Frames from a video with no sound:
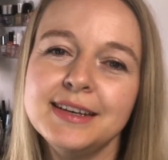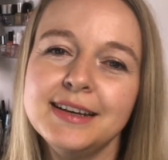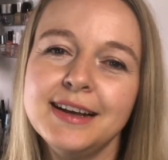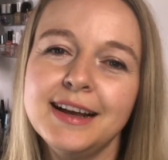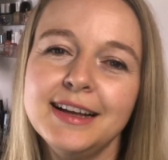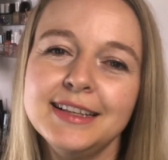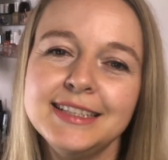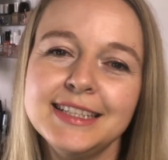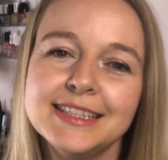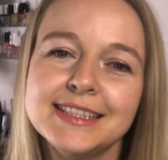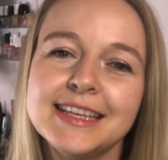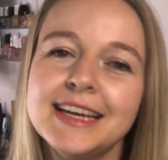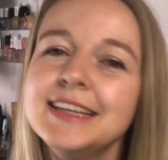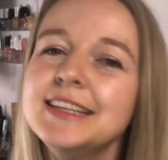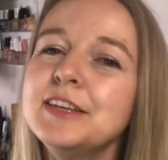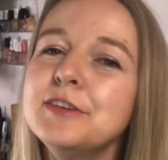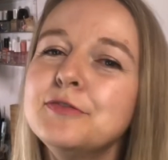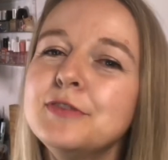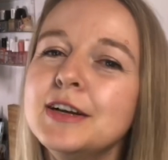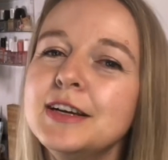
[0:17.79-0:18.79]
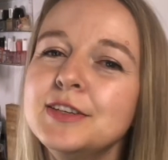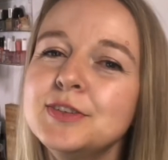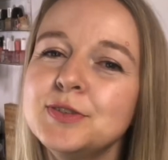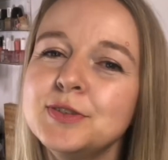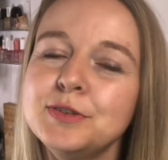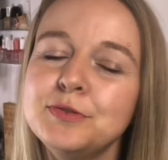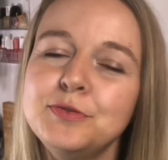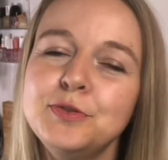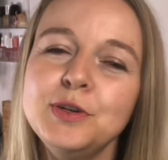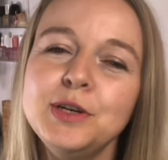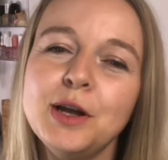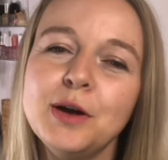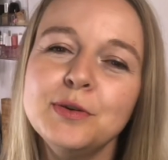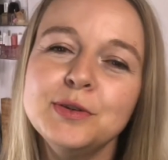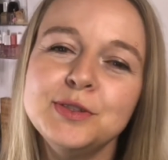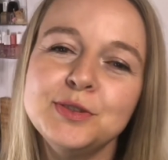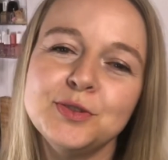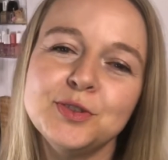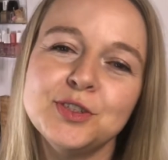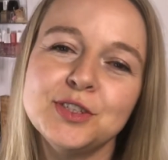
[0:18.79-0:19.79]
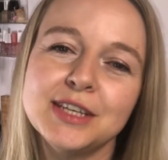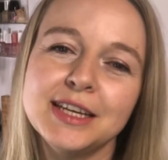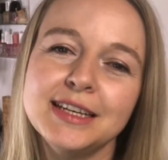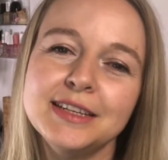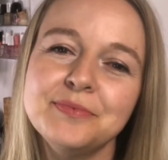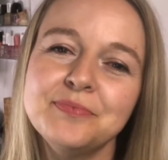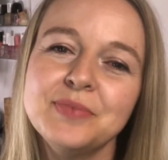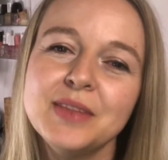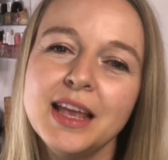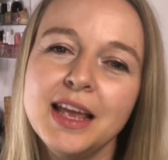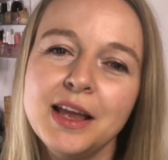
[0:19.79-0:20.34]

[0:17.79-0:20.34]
hat jetzt angefangen, so die Fühler auszustrecken.